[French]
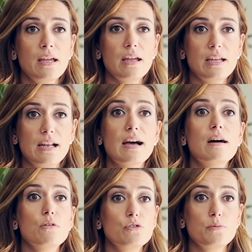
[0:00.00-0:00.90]
Et
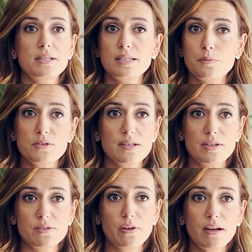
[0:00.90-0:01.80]
là, automatiquement, ça
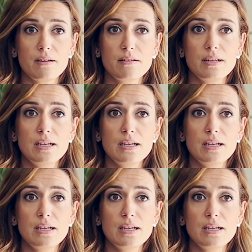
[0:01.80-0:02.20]
va se faire.